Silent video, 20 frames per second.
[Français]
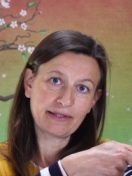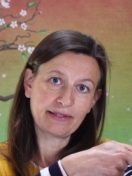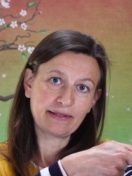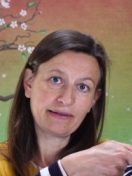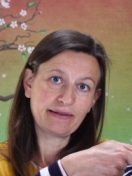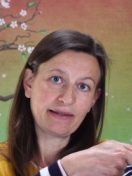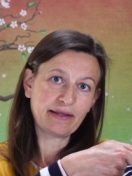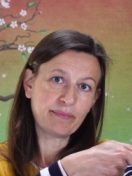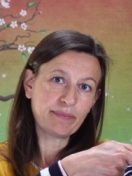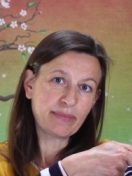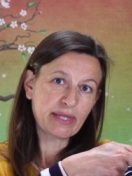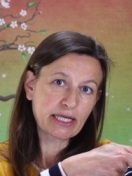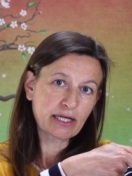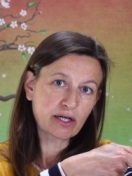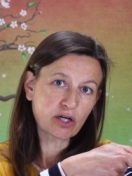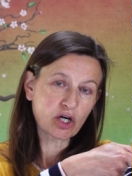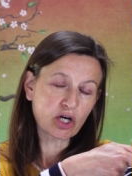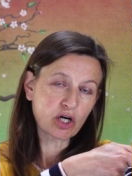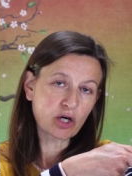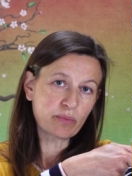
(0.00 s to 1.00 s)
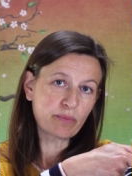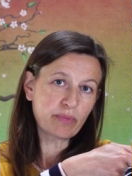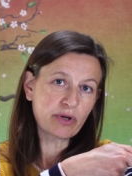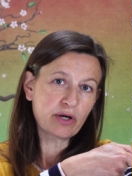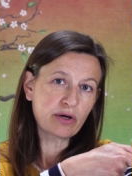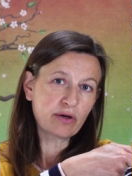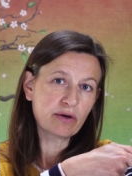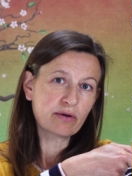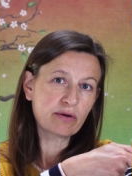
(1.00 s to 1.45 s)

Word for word: des microbes